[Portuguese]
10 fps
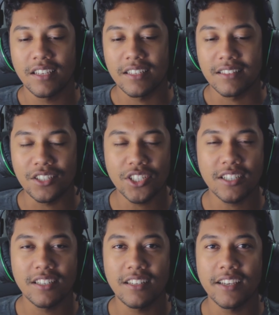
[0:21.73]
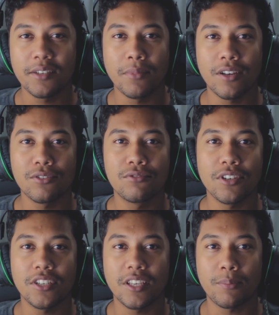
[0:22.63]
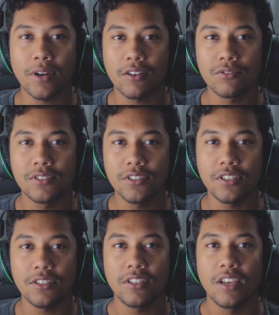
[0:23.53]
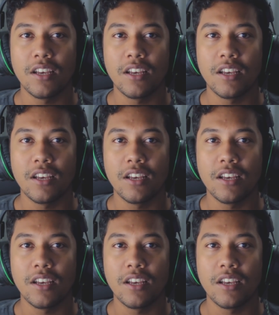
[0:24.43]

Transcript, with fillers: deixa aquele like maroto aí que é para conseguir